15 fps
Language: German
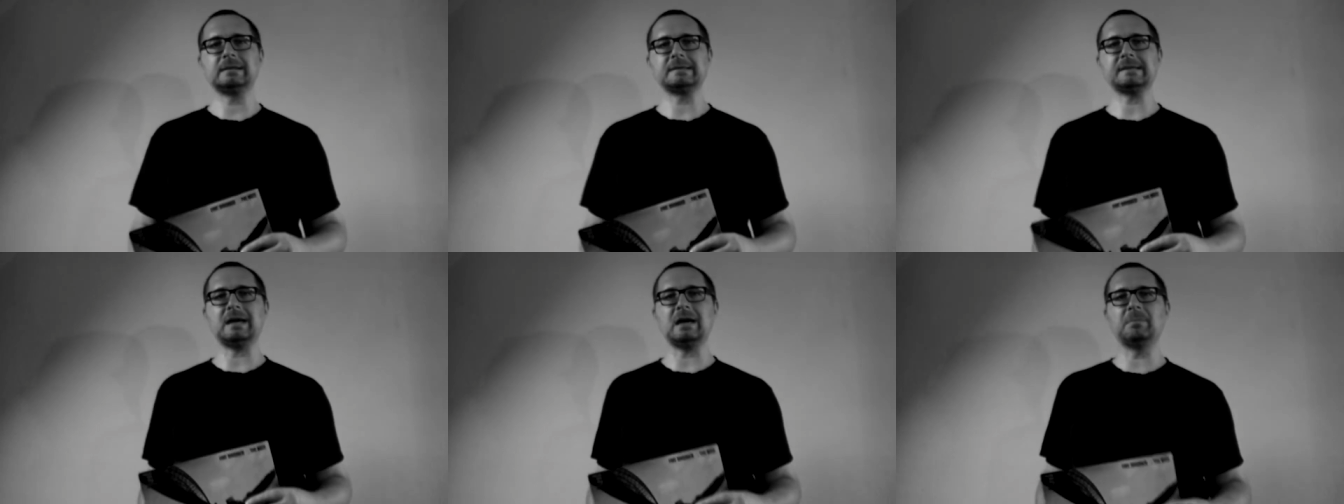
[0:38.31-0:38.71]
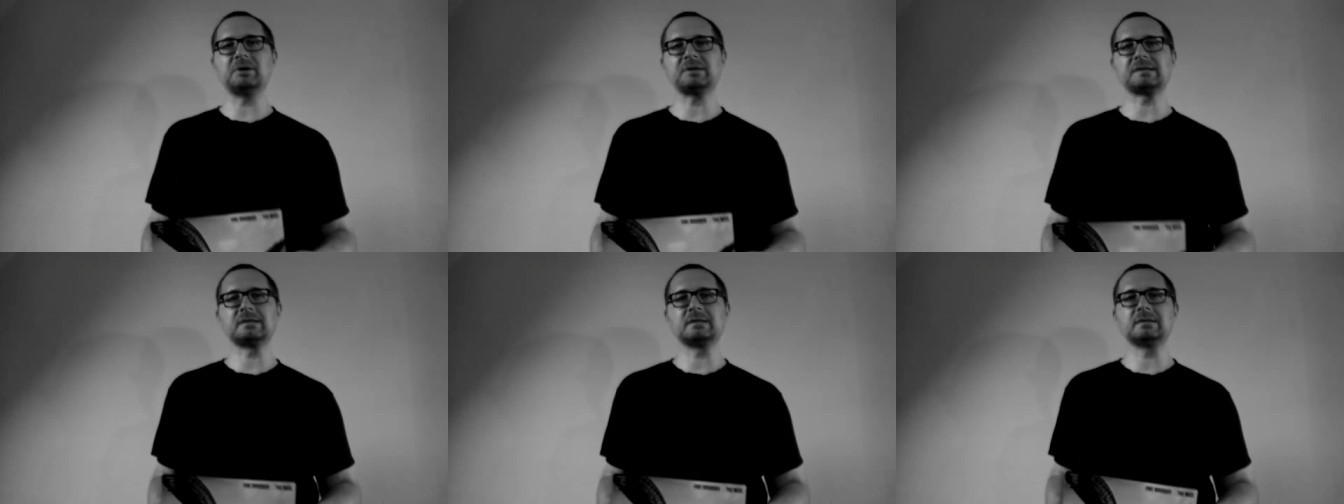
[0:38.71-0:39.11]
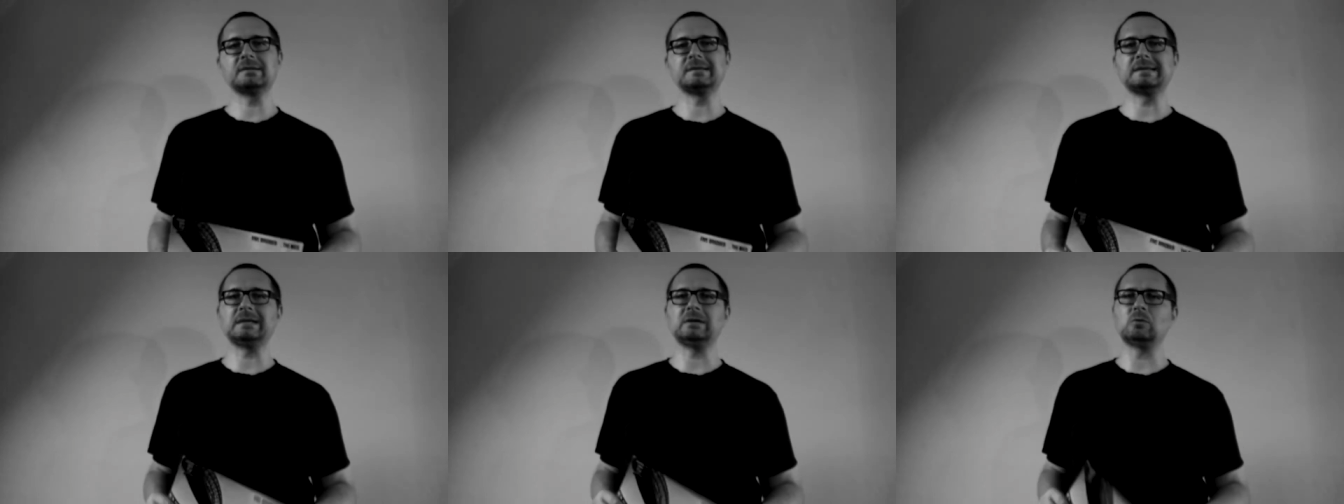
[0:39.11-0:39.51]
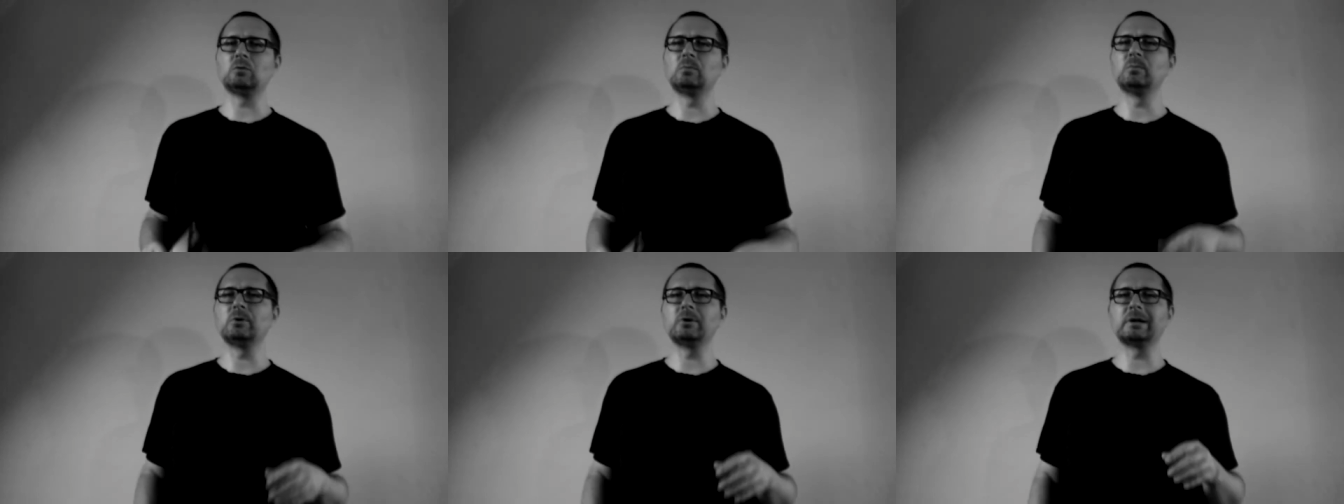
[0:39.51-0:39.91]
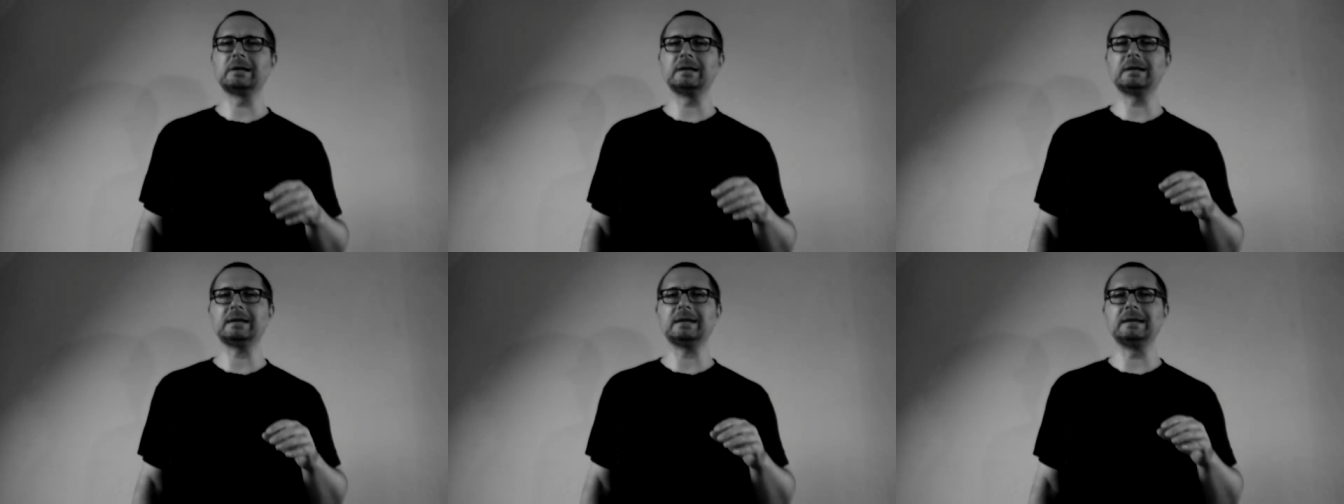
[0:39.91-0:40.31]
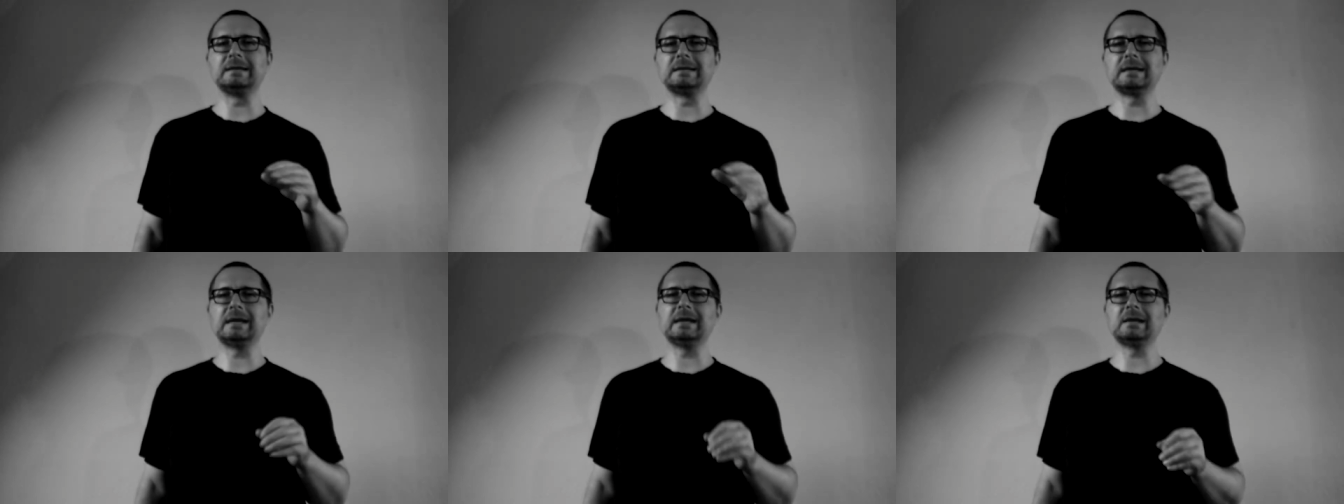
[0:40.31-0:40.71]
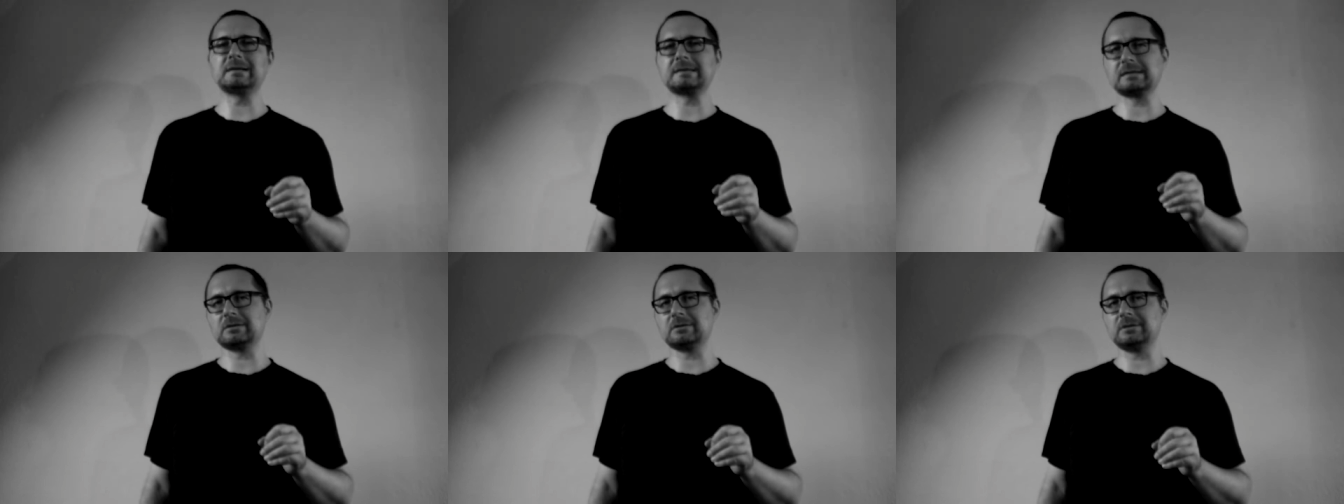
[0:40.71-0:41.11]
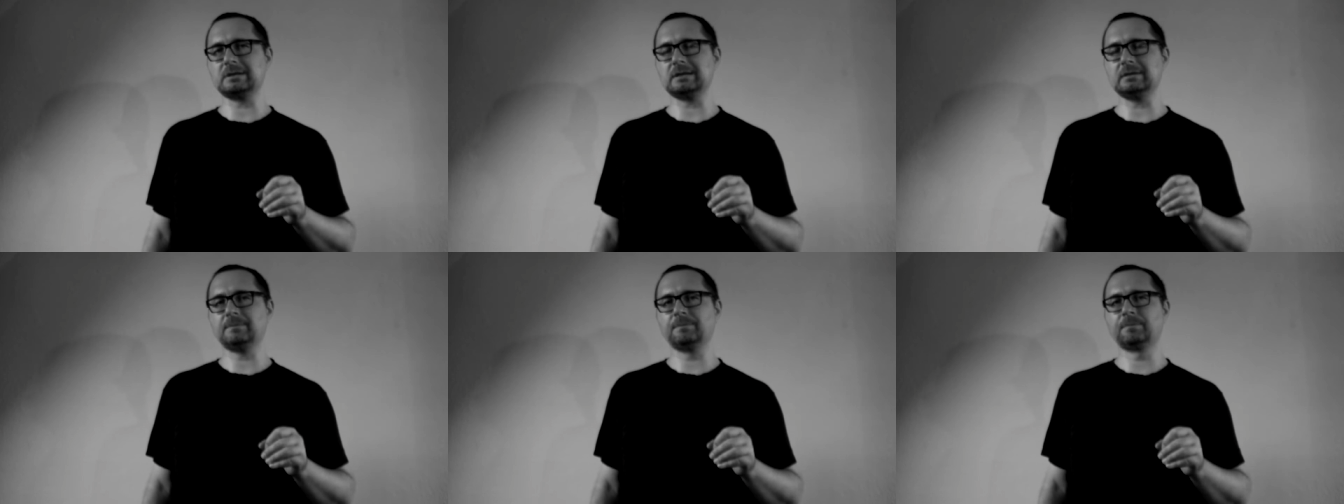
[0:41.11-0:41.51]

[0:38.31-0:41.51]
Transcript: das Emerson sich unmöglich entgehen lassen konnte.